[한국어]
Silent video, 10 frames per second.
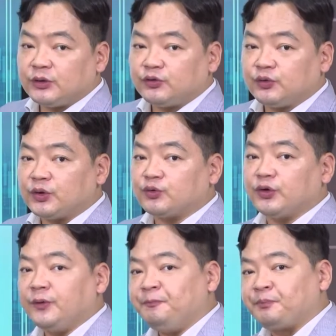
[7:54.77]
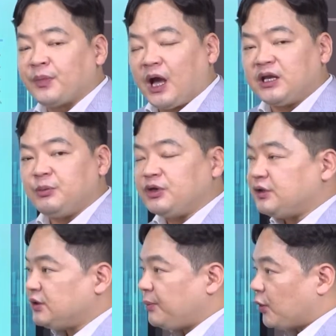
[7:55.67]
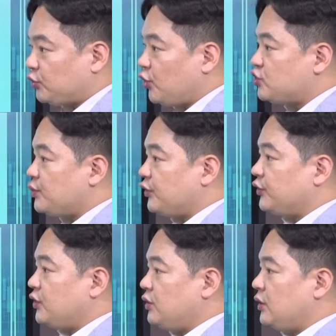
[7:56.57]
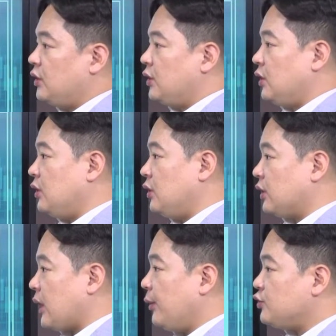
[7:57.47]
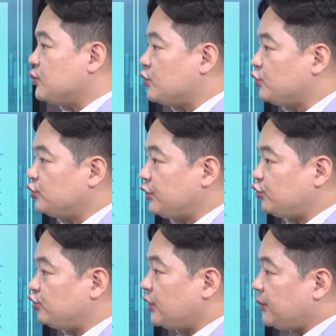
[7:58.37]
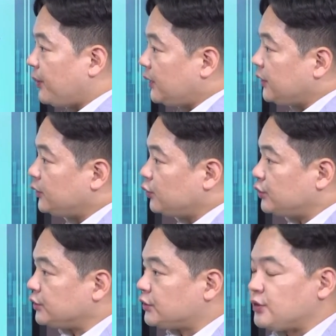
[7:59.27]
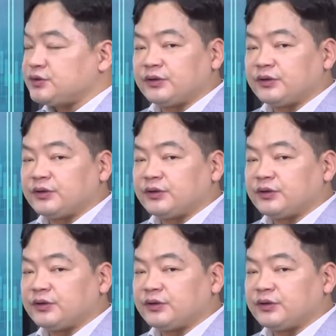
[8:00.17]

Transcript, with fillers: 될 수도 있고요. 아니면 이들이 버텨주면서 어, 개별 종목군들의 순환이 빠르게 도는 그런